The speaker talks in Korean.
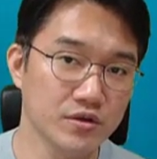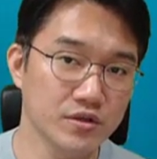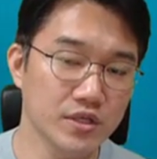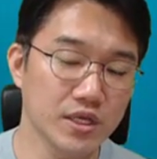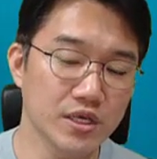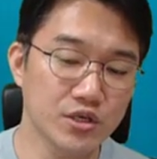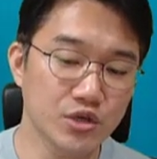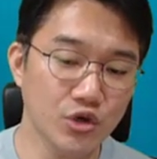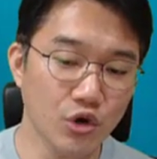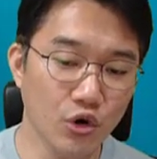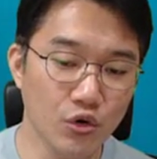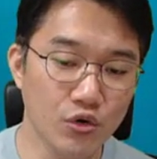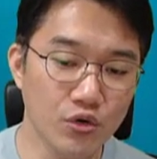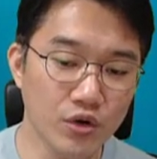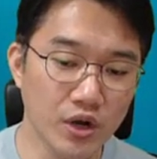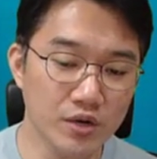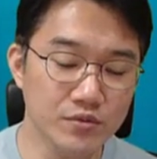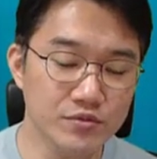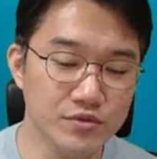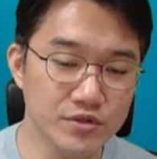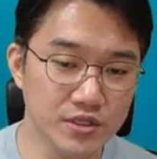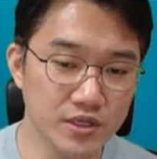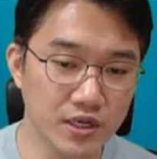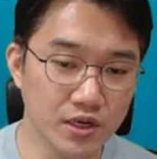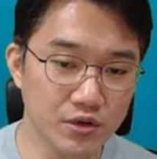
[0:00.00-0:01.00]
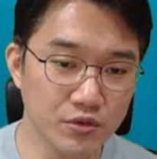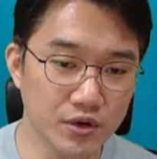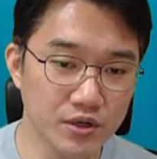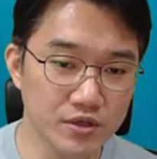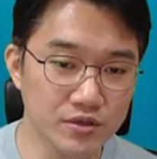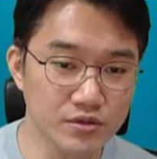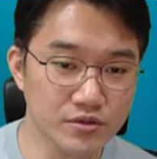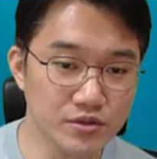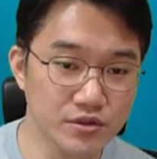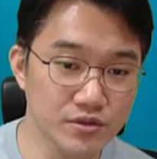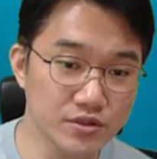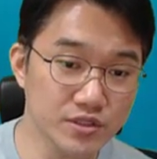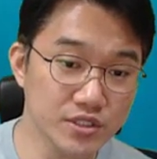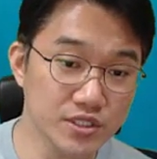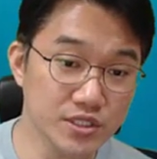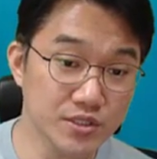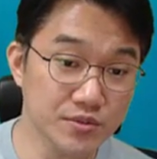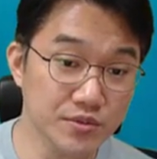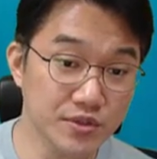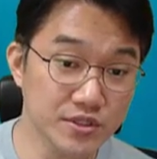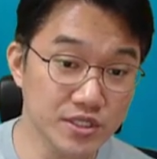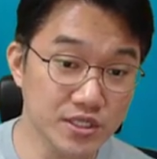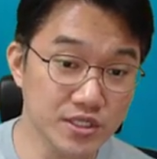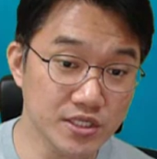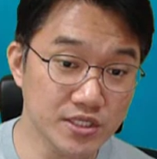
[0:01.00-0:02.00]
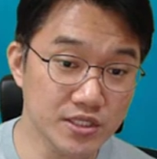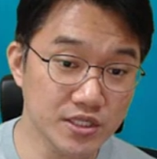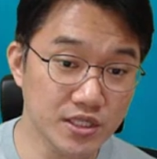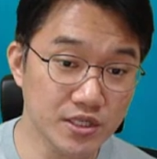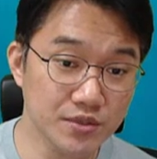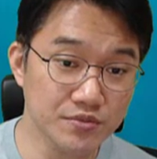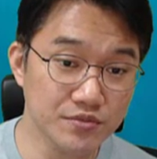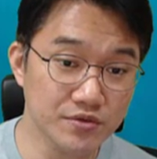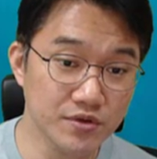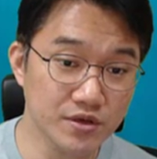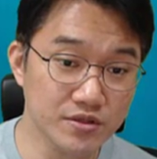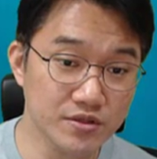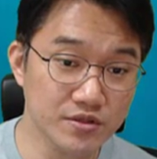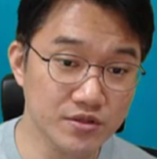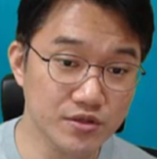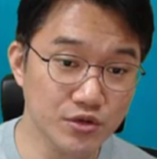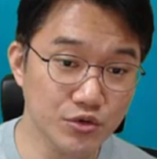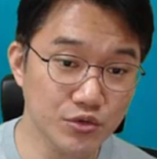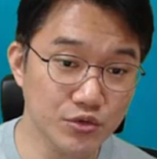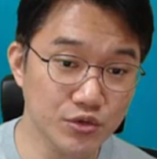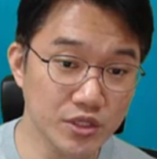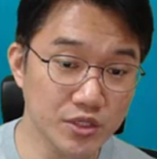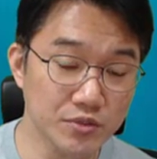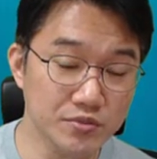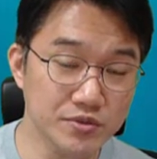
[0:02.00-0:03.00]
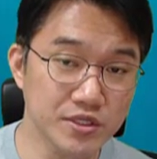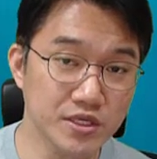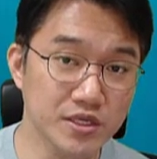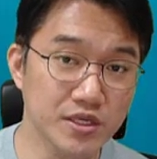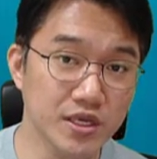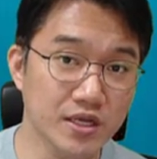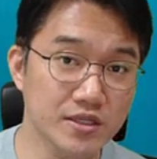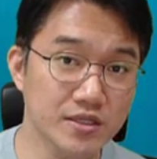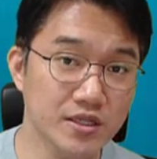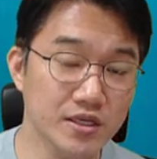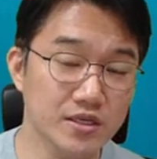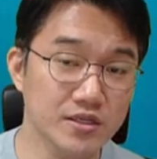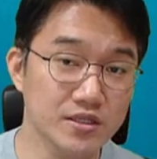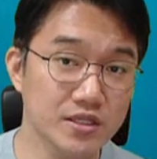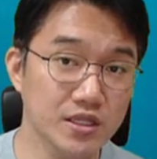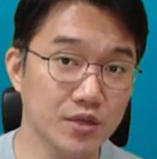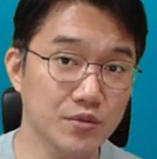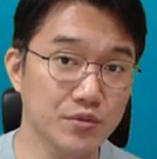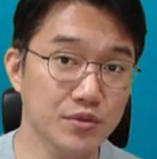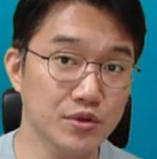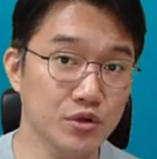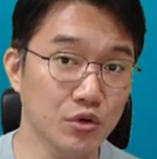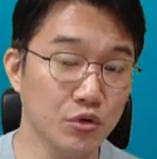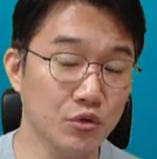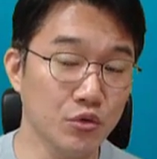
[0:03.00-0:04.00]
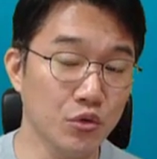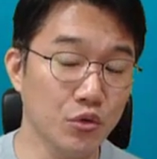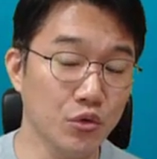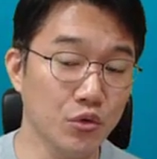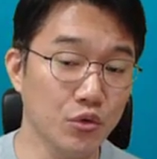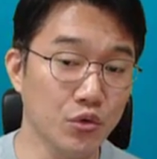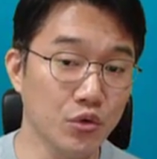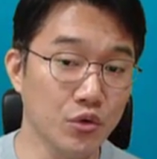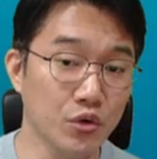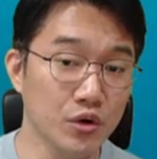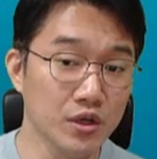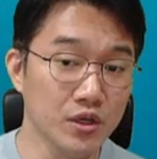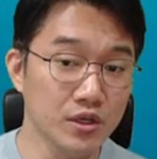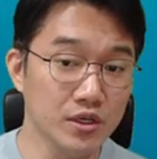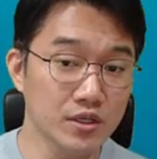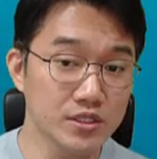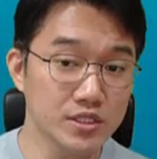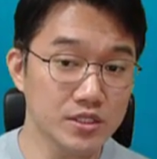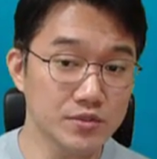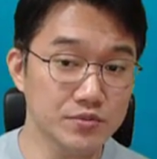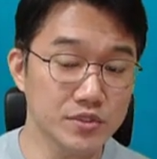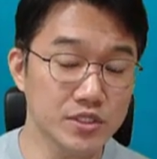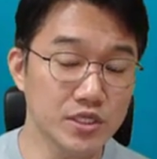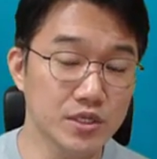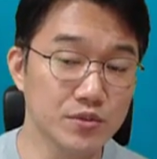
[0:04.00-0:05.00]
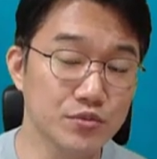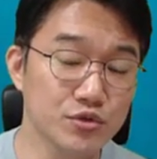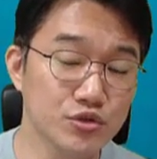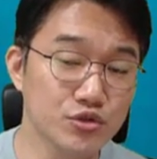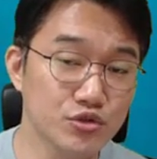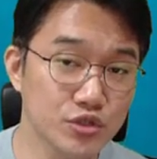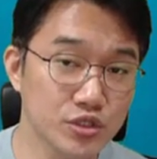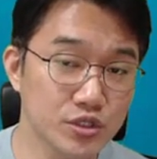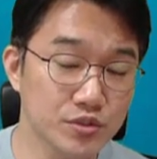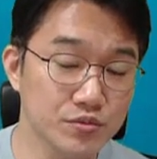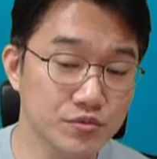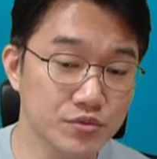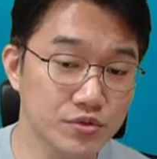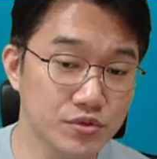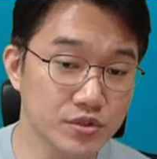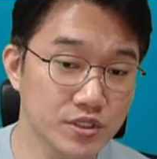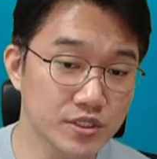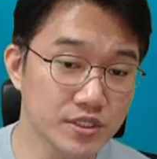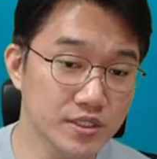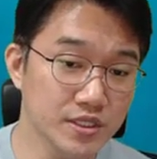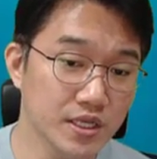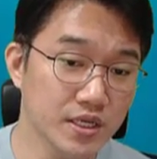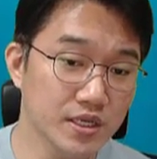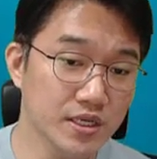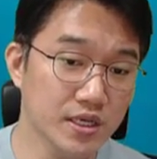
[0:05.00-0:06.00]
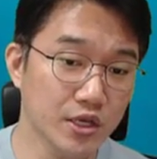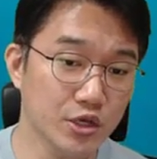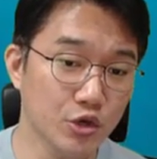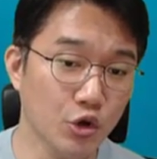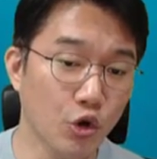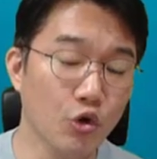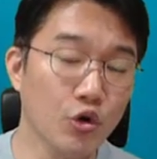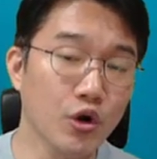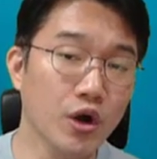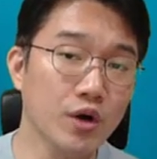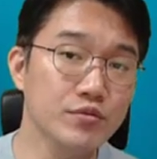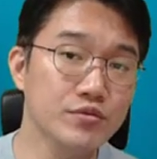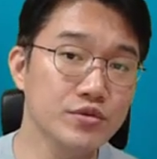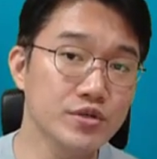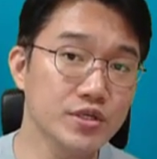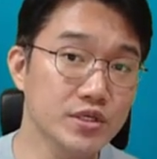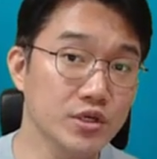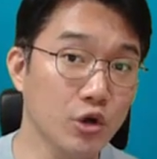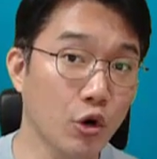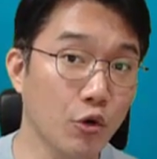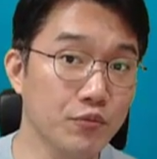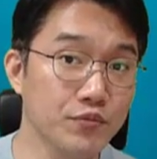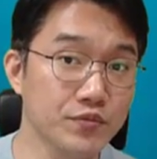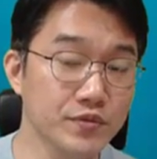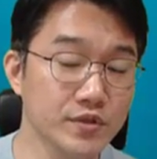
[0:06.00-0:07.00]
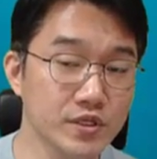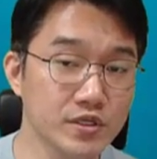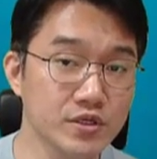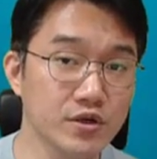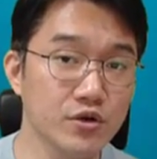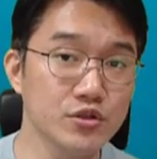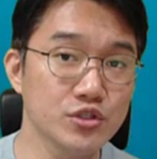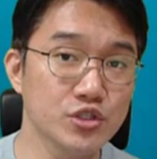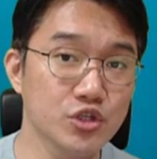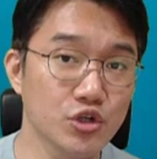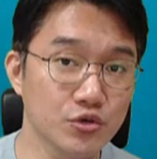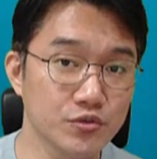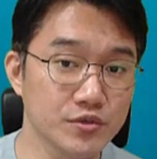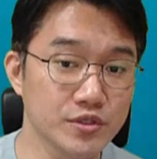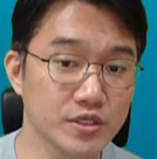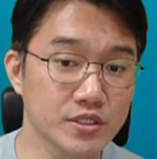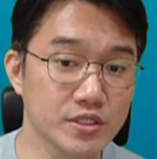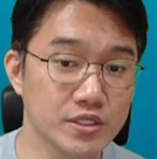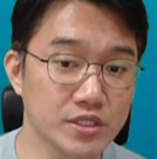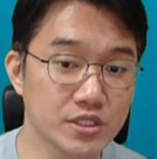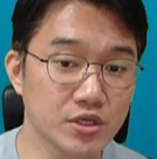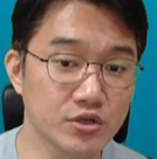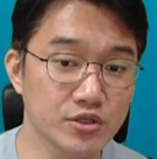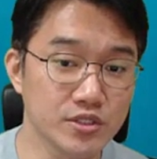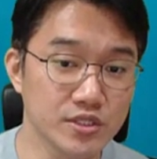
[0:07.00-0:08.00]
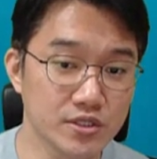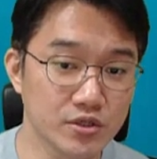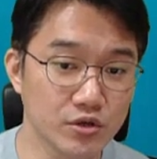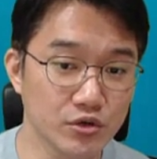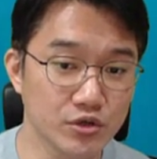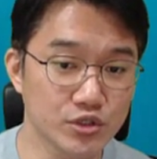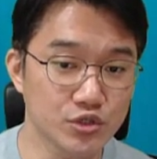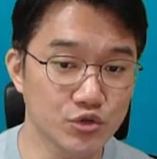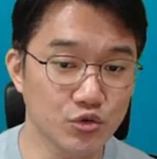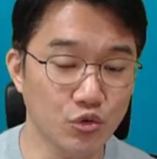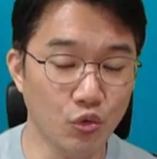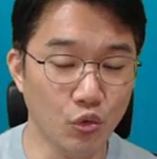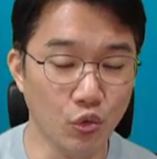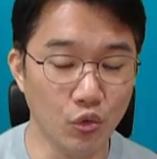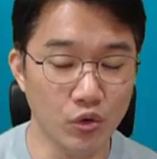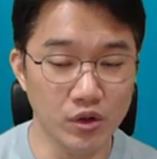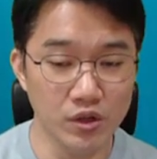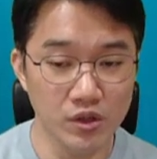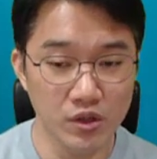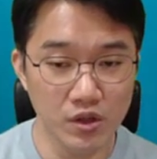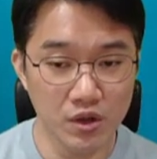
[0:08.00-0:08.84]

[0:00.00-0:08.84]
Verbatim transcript: 이 결과물이라고 하는 것들은 지금 현재 CTF 같은 경우도 입상이 안 됐기 때문에 요 지금 질문 주신 분은 결과물이 없는 것처럼 이제 느껴지는 것이고